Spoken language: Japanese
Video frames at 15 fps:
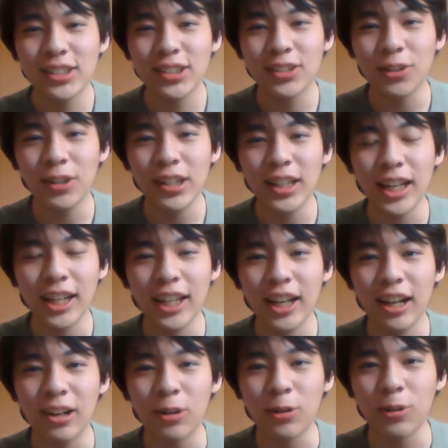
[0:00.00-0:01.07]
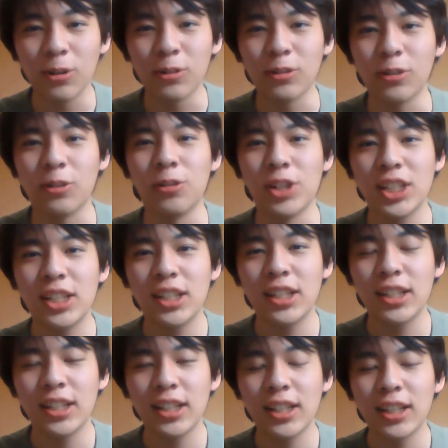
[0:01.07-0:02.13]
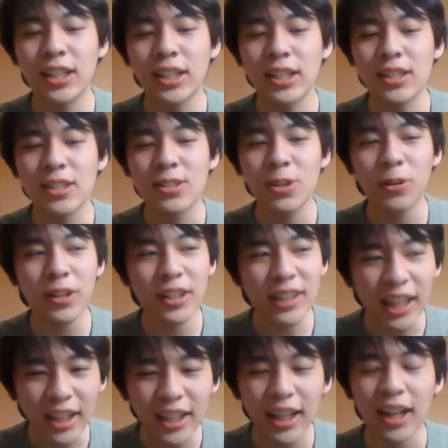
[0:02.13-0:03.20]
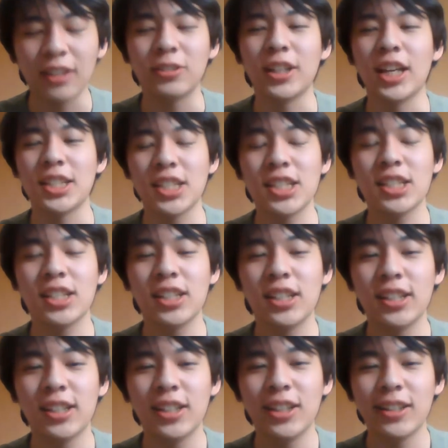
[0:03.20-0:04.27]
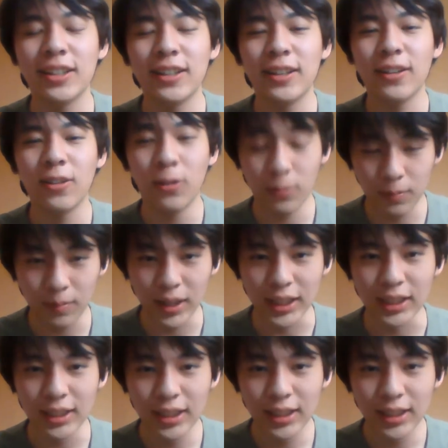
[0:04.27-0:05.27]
それだけが心残り、それだけが悔しい。ほんまに